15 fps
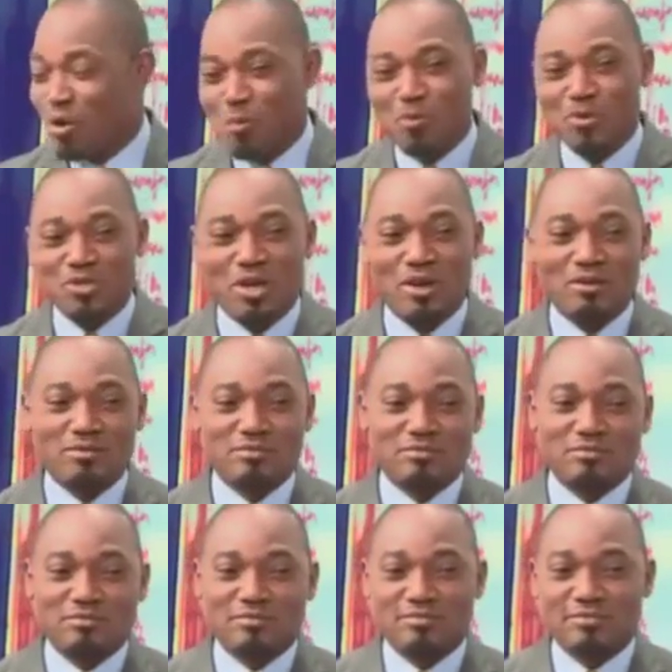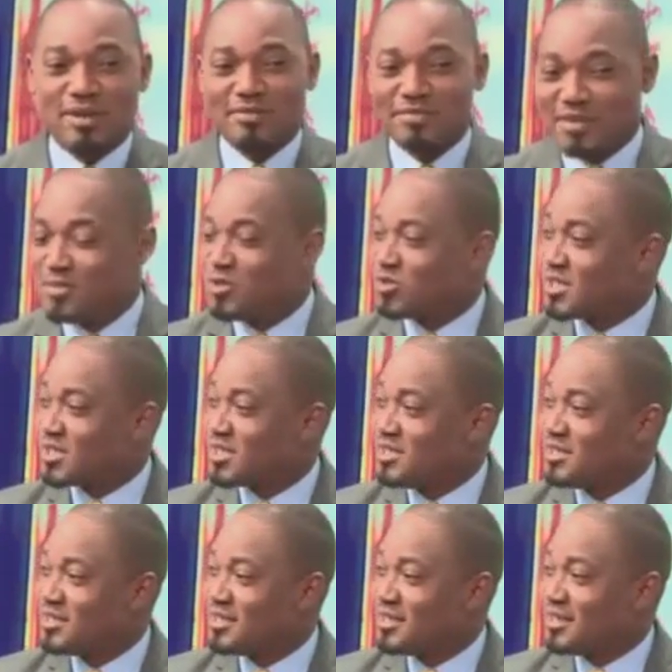Reposant, en famille
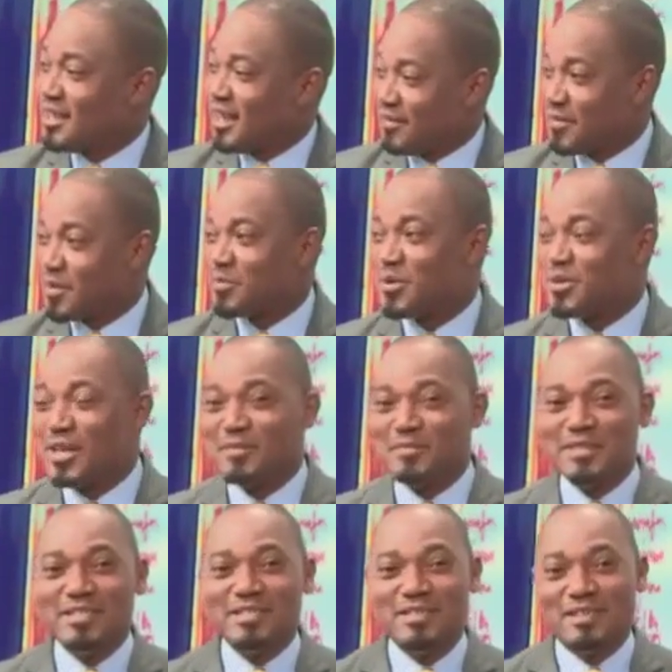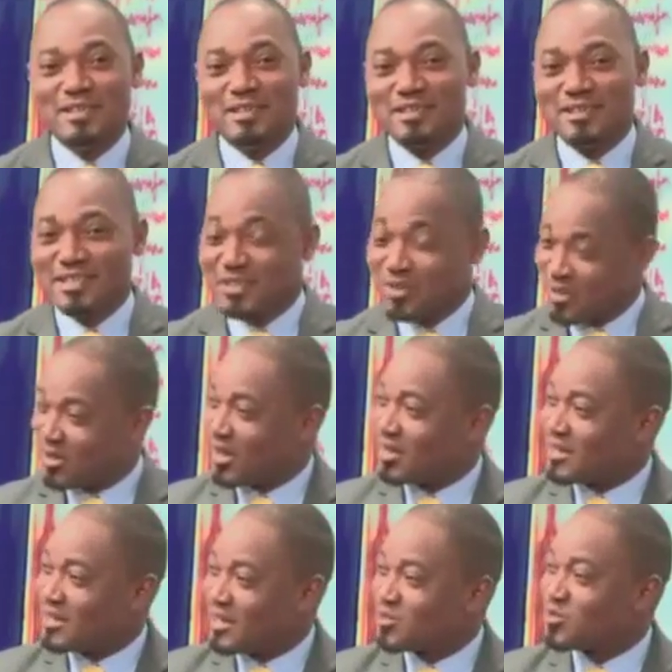aussi, mhm. avec plein d'amis et
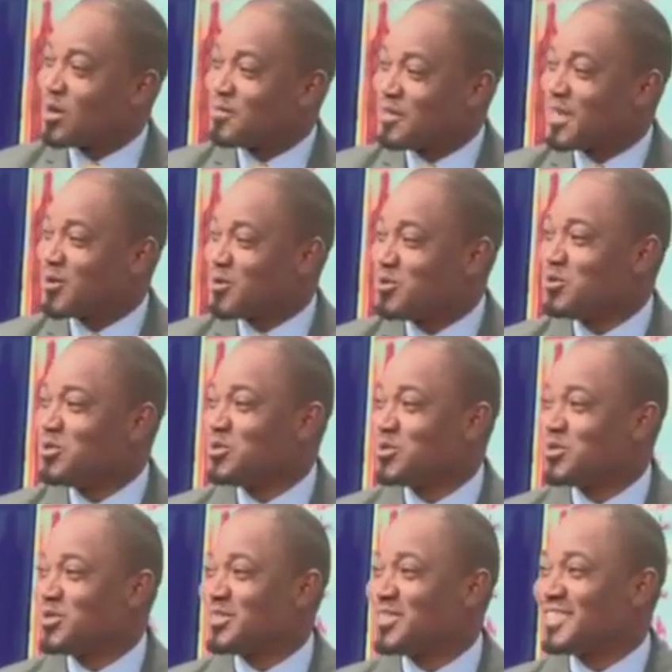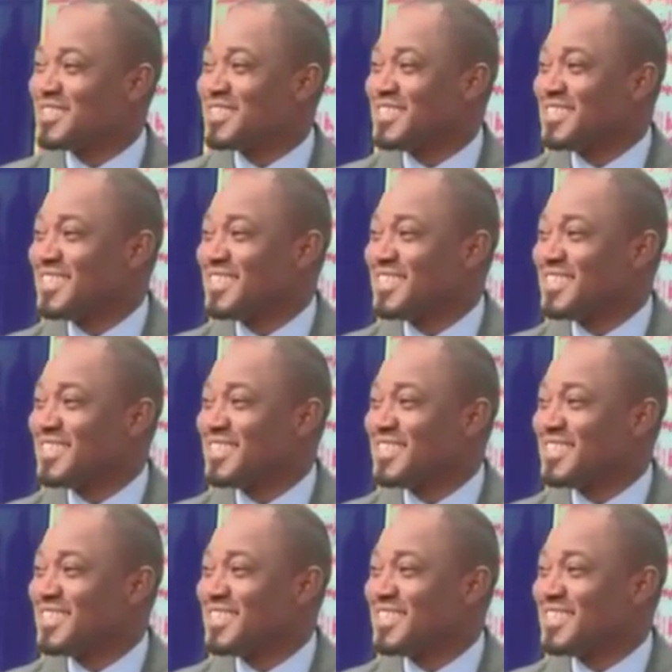d'un endroit bien connu. Hmm. ça peut être